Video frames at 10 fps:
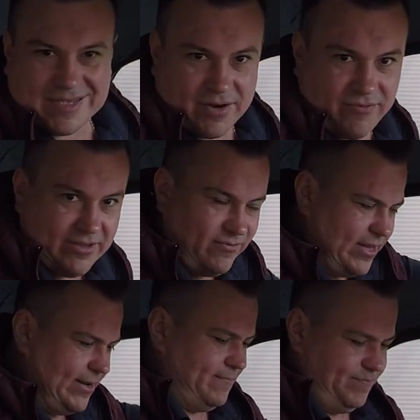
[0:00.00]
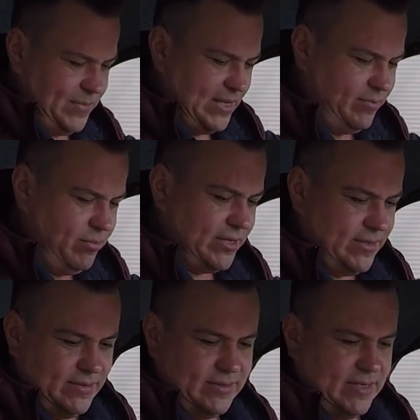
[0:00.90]
закрывать двери. Ребят,
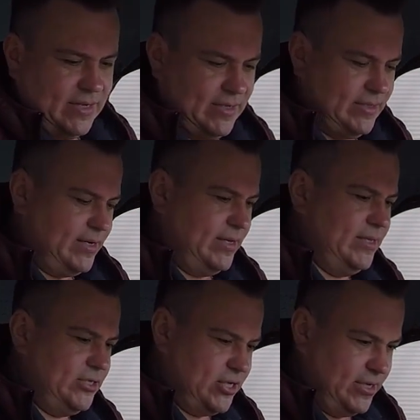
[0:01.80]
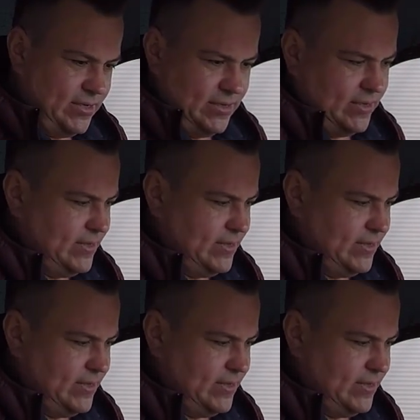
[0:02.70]
так, нейтралочка.